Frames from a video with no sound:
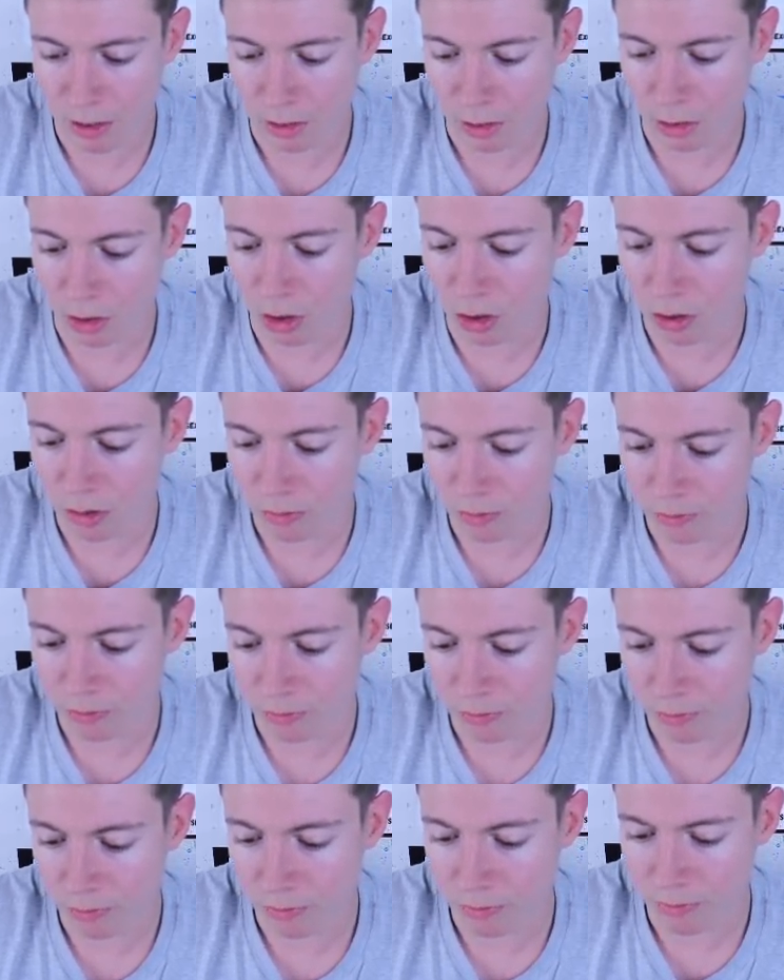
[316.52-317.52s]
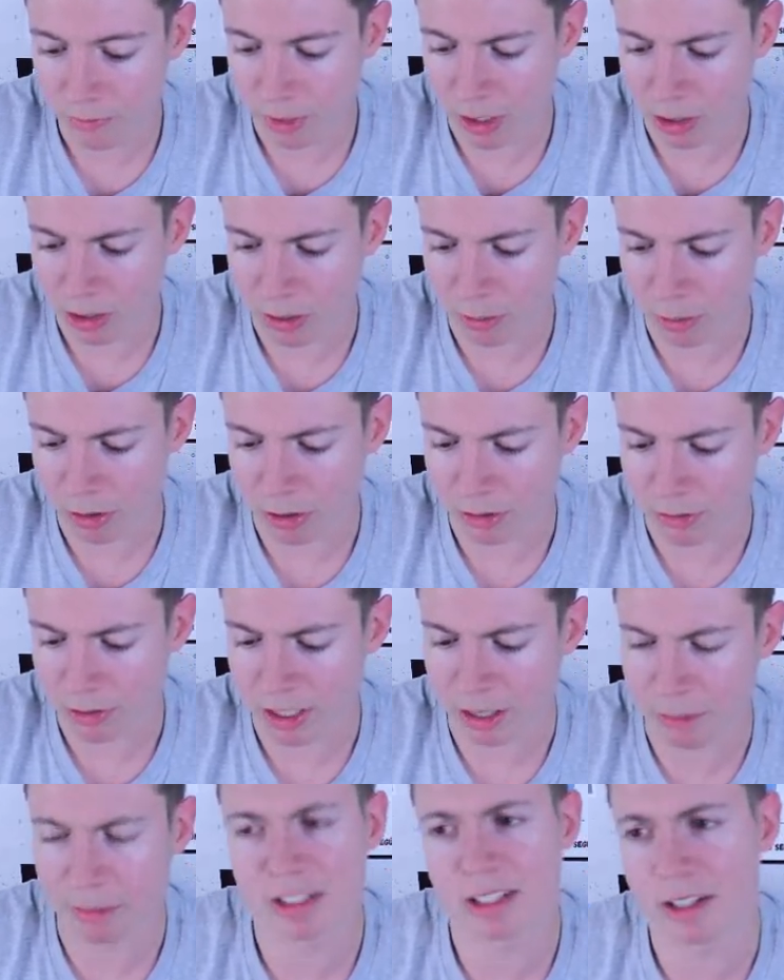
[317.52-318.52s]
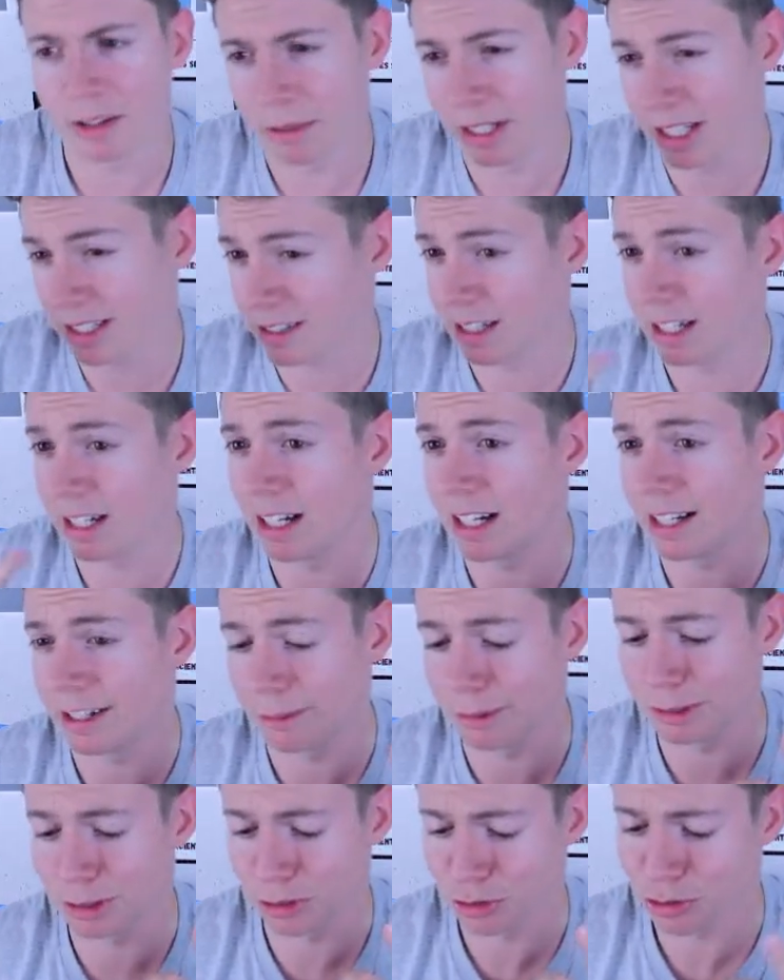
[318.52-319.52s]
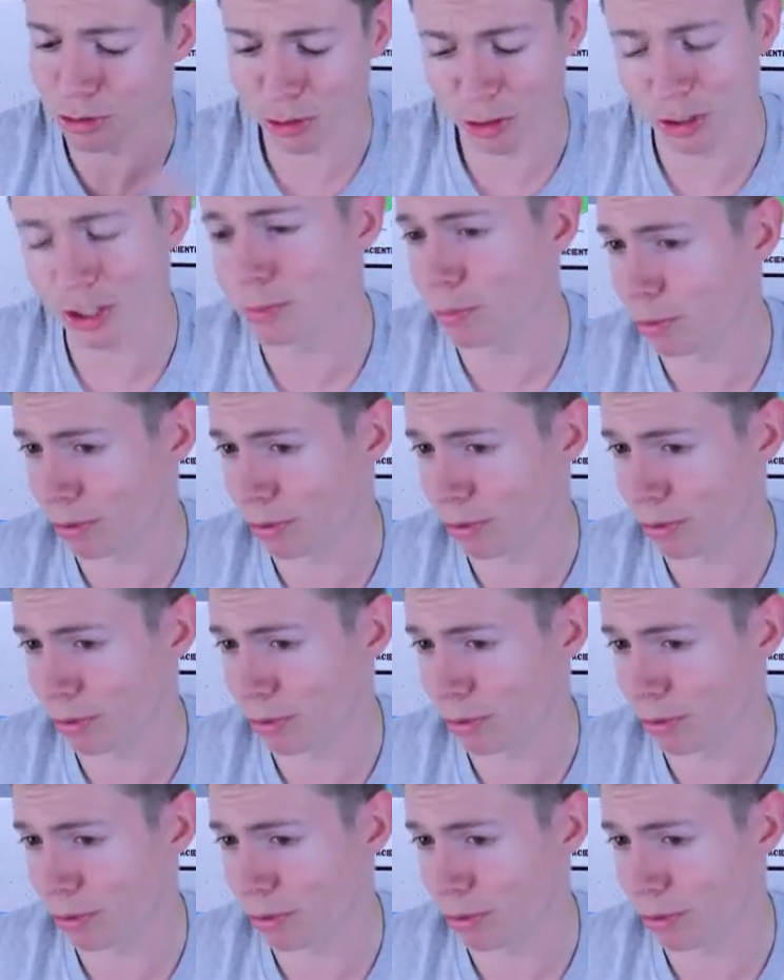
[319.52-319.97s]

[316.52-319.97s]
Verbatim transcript: no, aunque bueno, realmente debería ser al revés los colores,